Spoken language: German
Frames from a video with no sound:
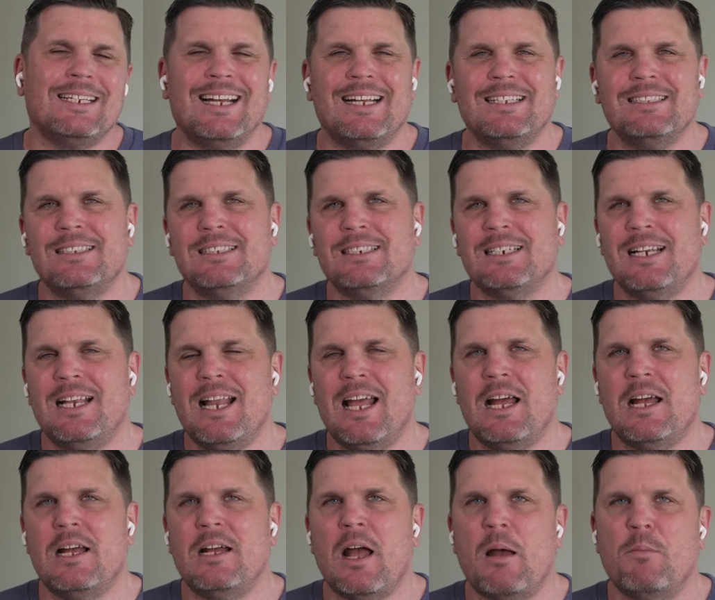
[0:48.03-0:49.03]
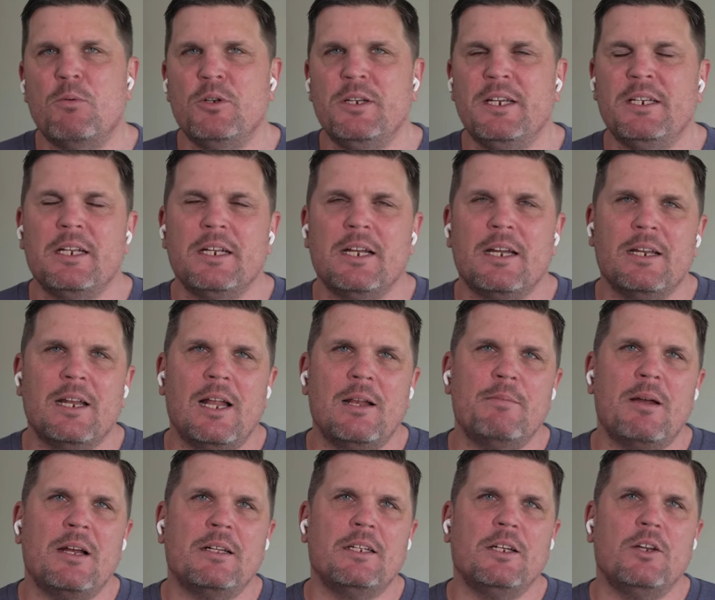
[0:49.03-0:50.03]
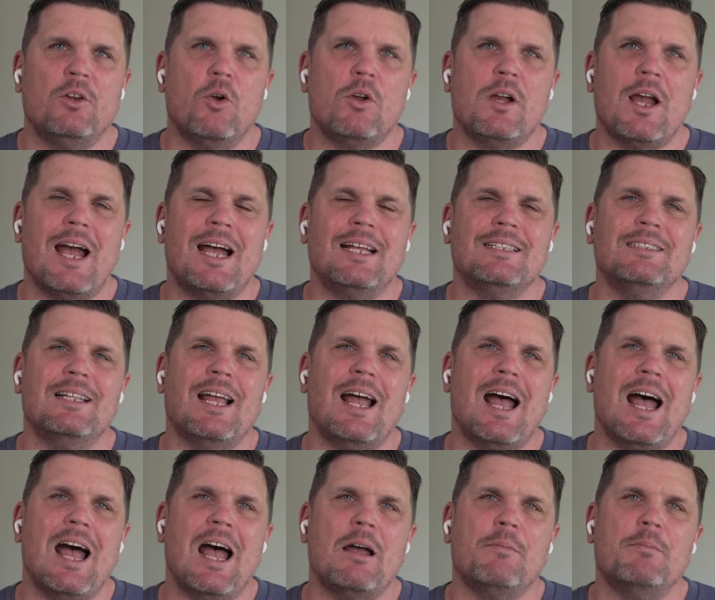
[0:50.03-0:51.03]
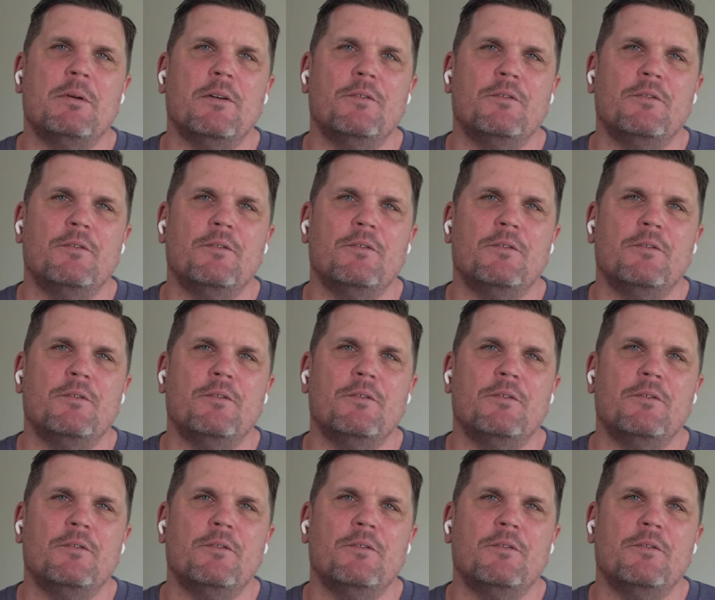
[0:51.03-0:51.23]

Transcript: Ganz klar, abonniert den Kanal, macht die Glocke an, aber